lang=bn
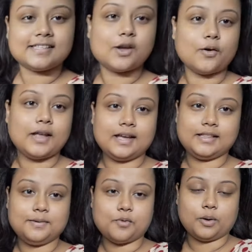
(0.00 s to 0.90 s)
আজকে অনেক
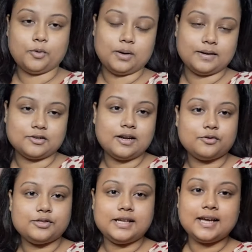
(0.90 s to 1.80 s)
দিন পরে করলাম আসলে
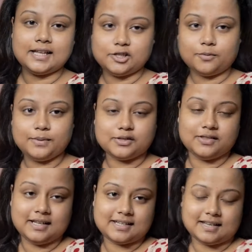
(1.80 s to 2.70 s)
একটু ছিঁড়ে গেছিলো পিছন
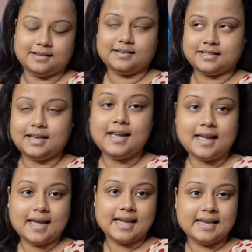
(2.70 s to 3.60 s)
দিকটা এই যে
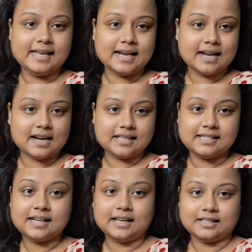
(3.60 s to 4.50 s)
এই কিনারাটা
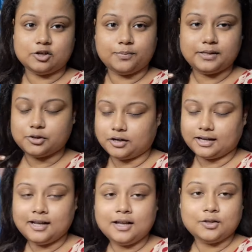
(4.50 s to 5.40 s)
ছিঁড়ে গেছিলো পিছনে
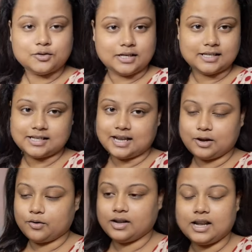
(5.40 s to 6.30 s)
তো সেটা সেলাই
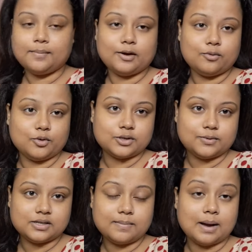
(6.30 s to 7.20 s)
করে নিলাম এখন বসে
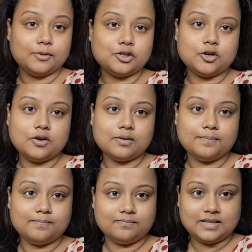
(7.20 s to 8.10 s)
বসে মা বলছিল
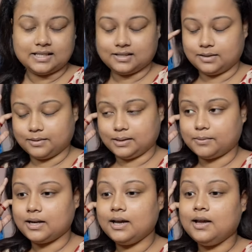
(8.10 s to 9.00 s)
এতে দেবে কি
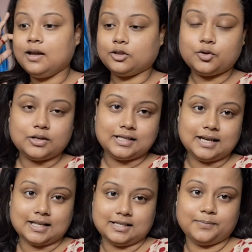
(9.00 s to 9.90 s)
বলে দর্জির
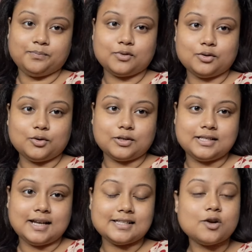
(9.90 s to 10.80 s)
কাছে তো দর্জির কাছে